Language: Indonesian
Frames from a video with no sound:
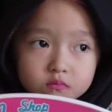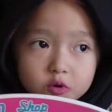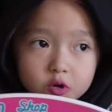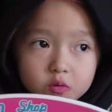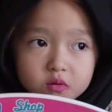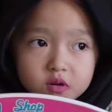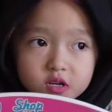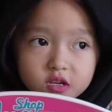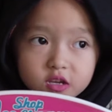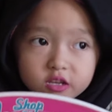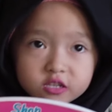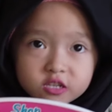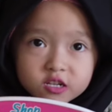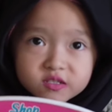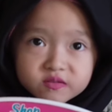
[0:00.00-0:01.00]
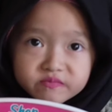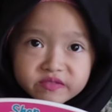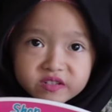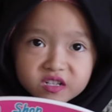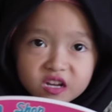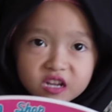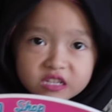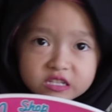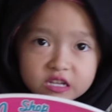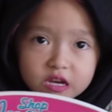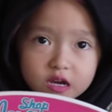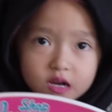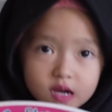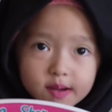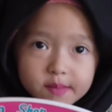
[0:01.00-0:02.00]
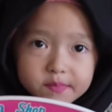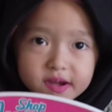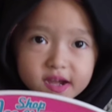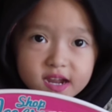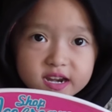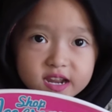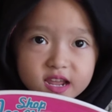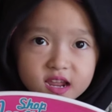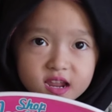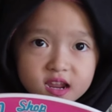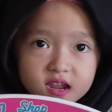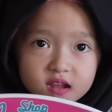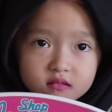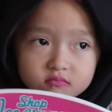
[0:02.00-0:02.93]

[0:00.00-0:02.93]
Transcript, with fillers: mau beli es krim rasa apa deh